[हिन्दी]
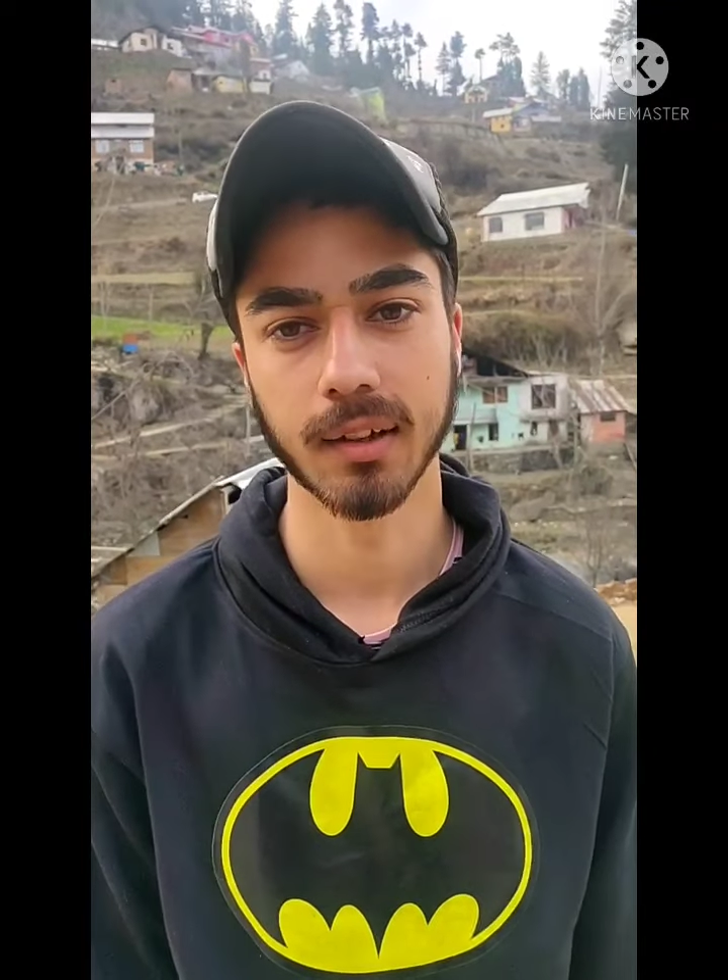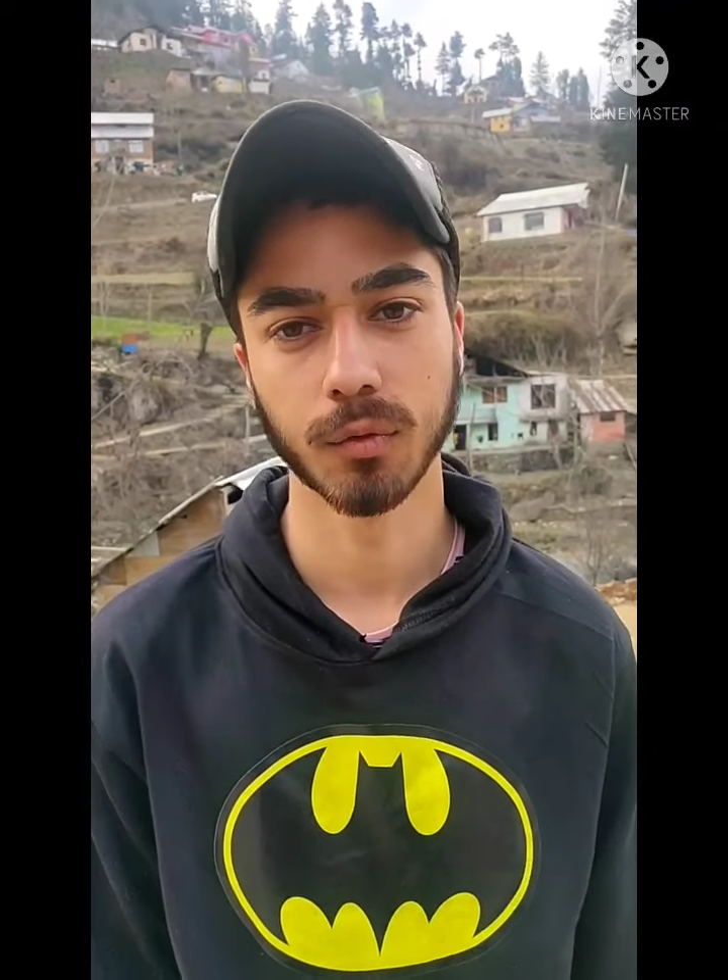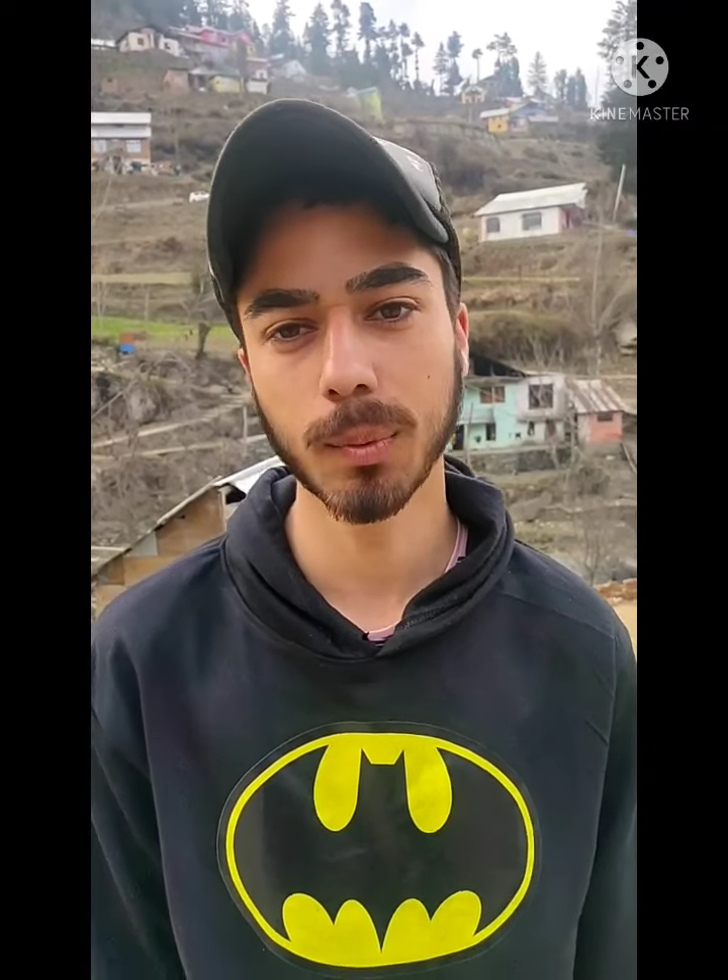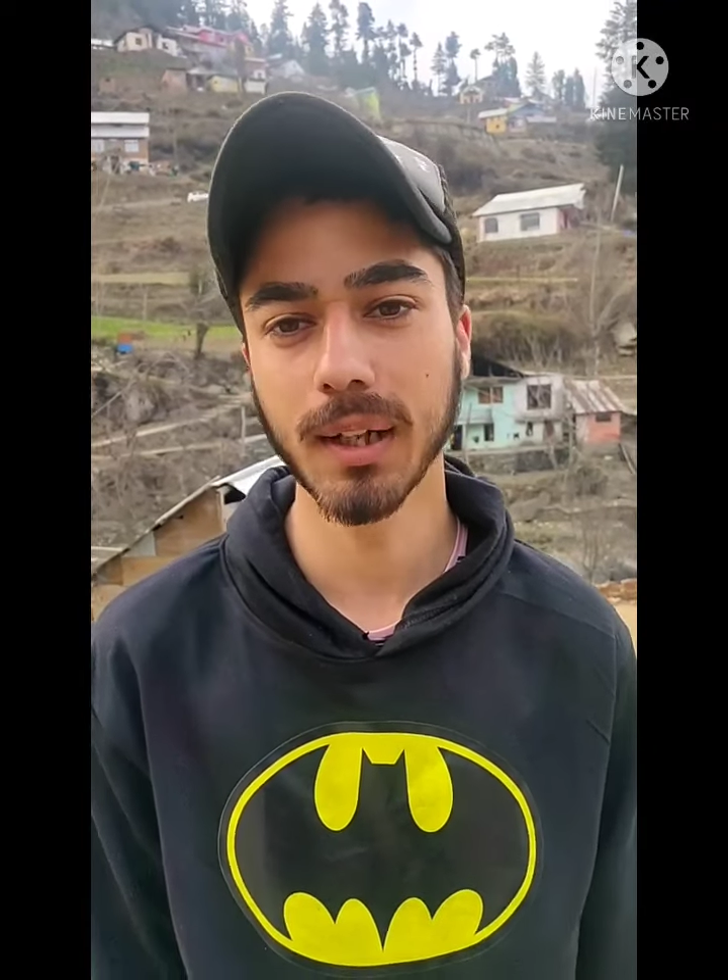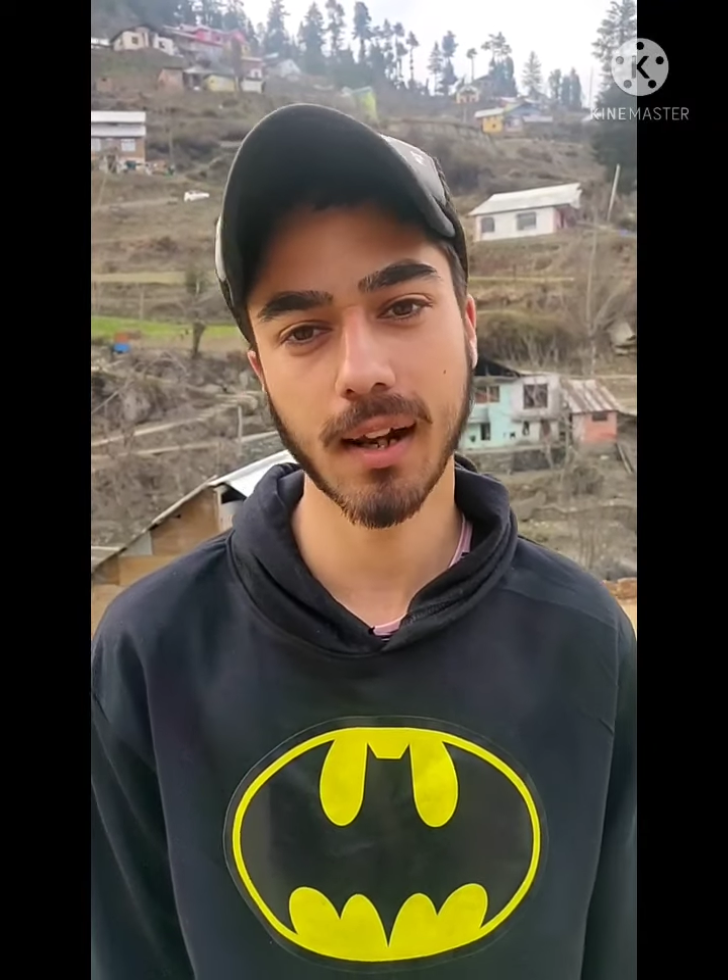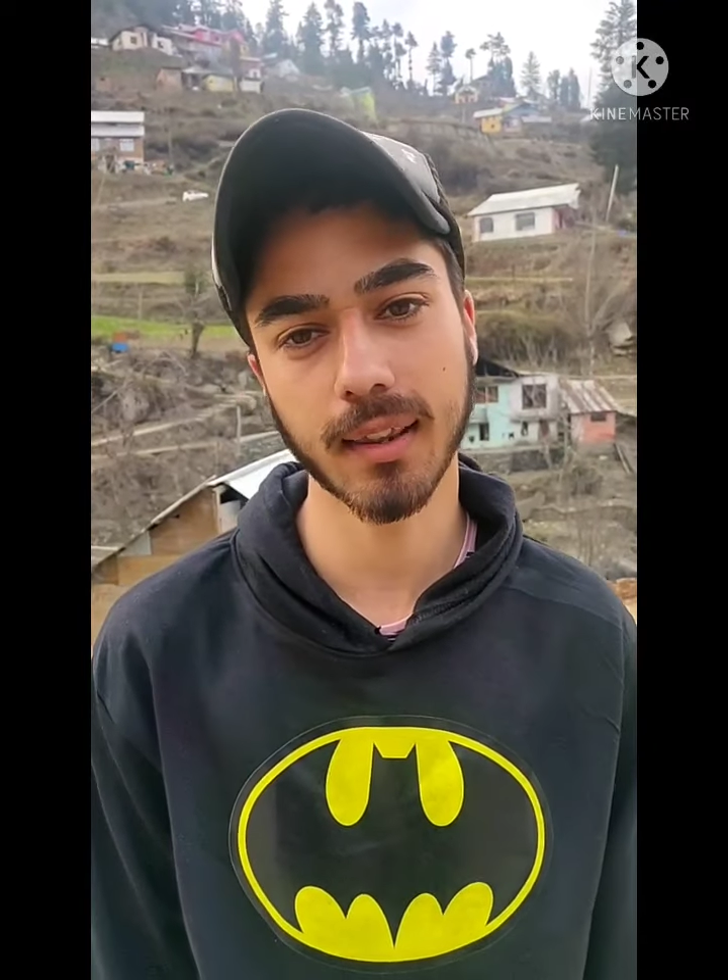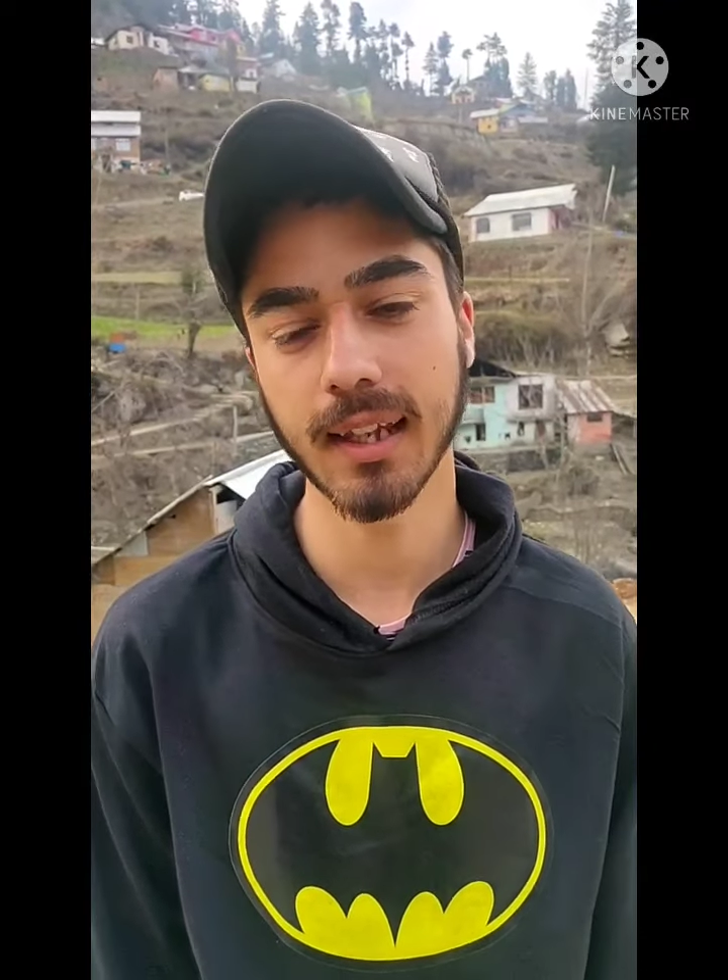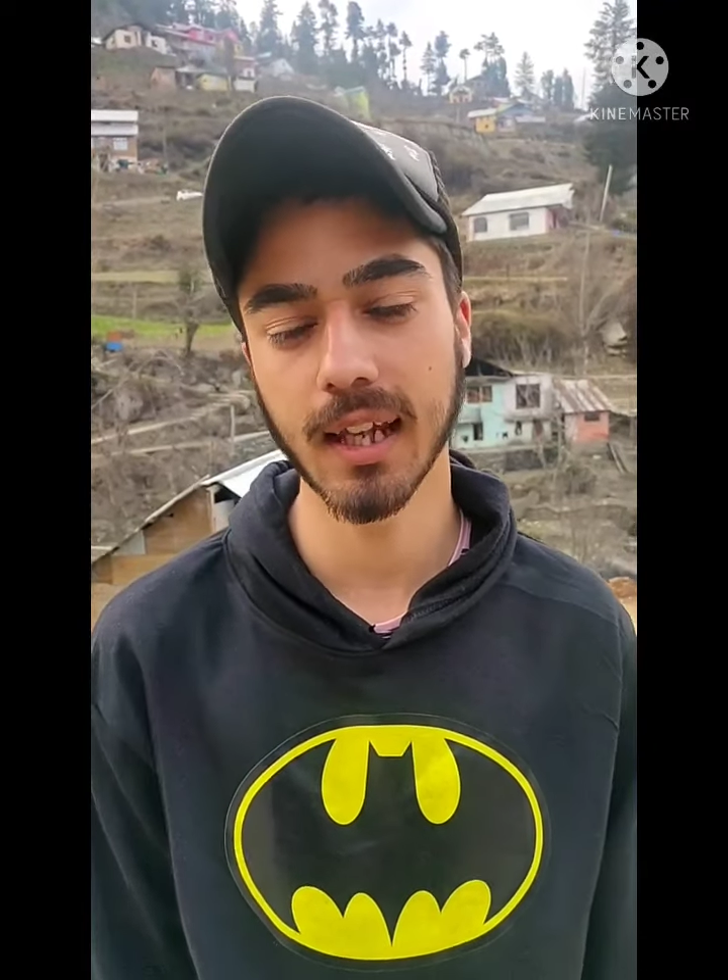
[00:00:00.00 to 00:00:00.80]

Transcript: हैं वो अच्छा। भी डरते